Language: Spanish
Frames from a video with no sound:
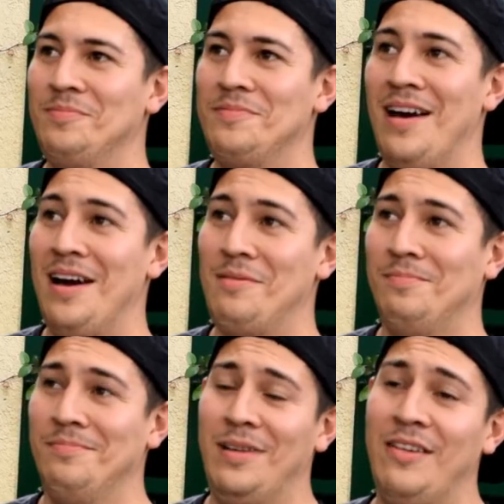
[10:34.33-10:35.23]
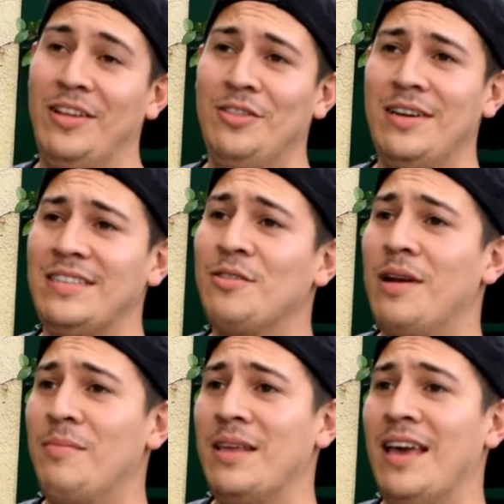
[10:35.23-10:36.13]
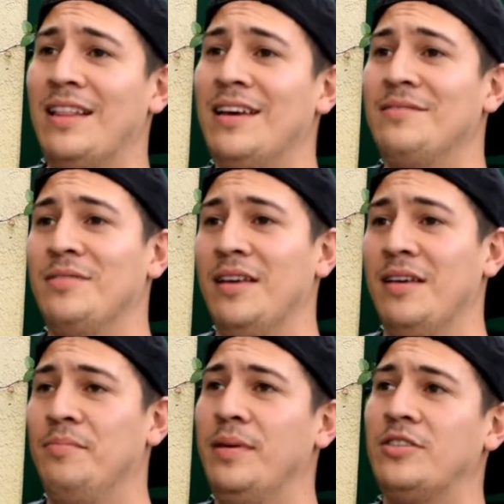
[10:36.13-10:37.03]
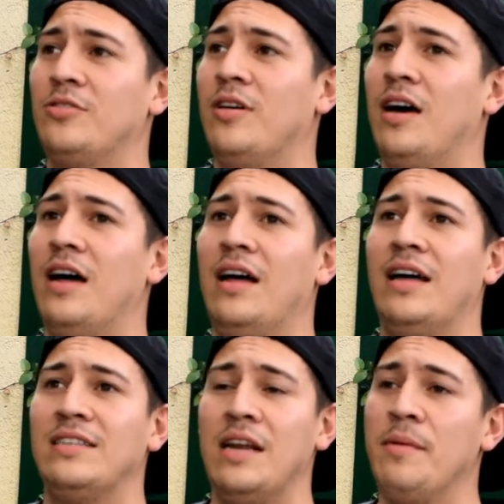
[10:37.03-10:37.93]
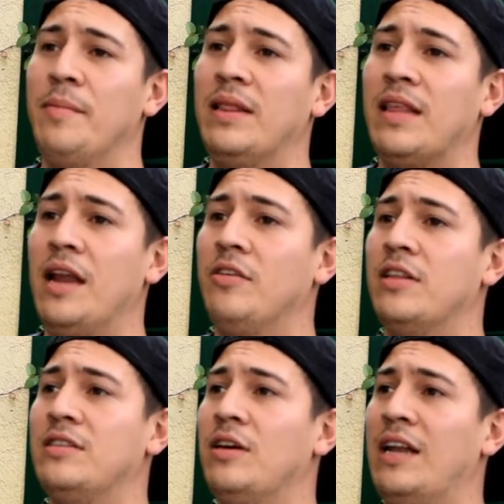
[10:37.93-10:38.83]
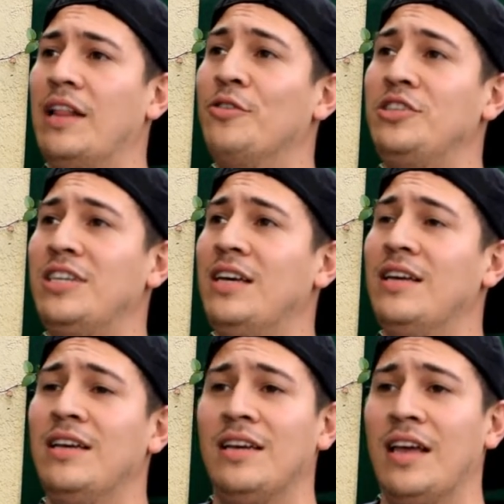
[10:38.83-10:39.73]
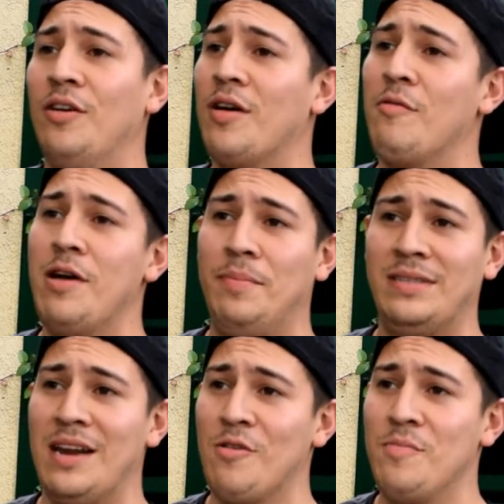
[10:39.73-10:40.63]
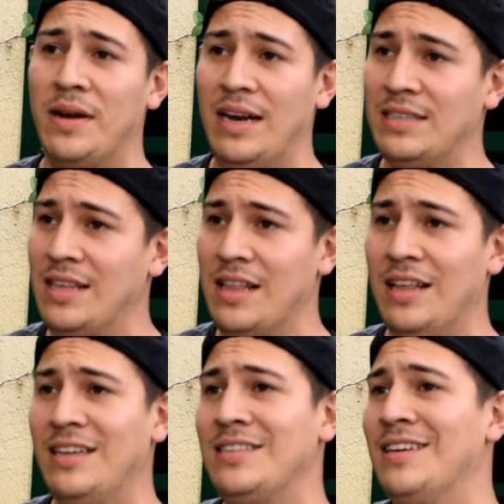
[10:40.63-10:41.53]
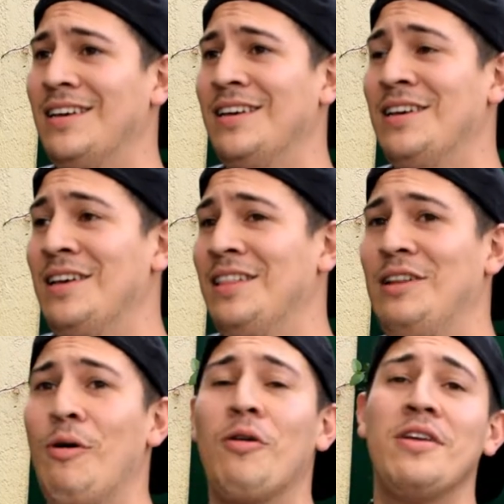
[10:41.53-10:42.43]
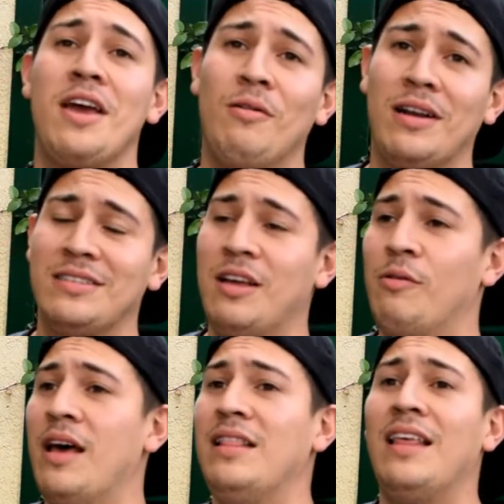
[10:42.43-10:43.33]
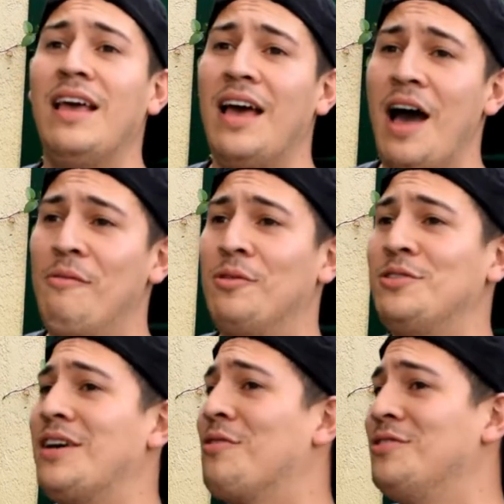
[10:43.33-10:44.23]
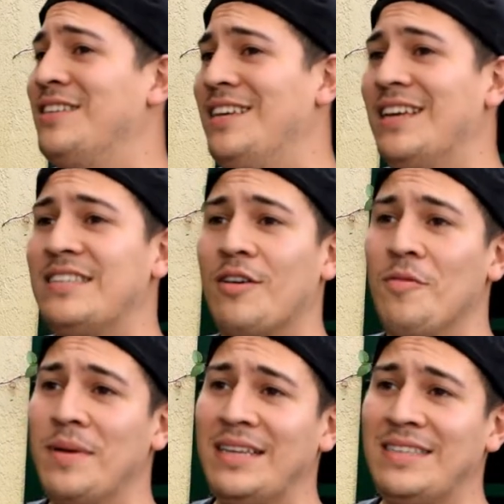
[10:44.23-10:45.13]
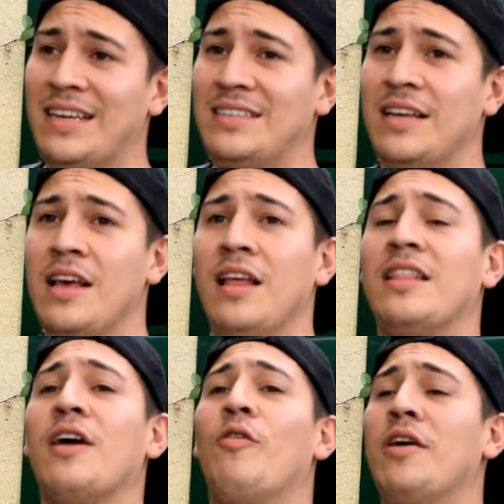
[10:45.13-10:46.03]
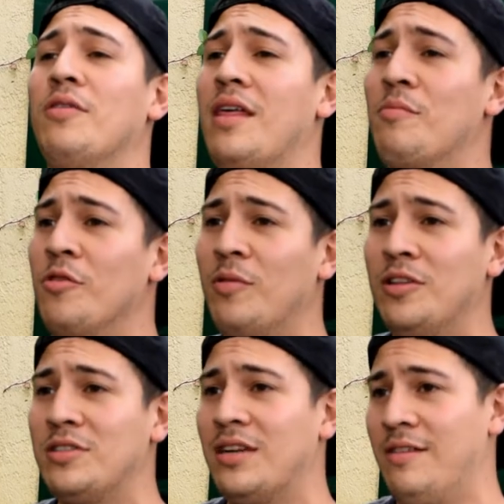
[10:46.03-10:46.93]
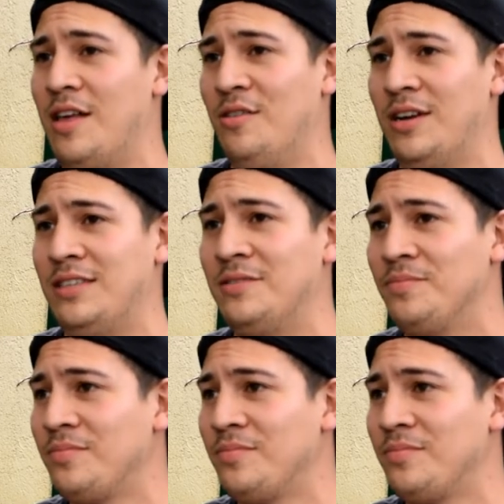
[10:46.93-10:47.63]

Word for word: Ah, me levanto a las 5 de la mañana, empiezo a hacer mi inventario desde la noche, qué es lo que voy a pasar a comprar a las tiendas. Luego llego al restaurante, abro, saco sillas, saco mesas, tengo ayuda de muy buenos trabajadores,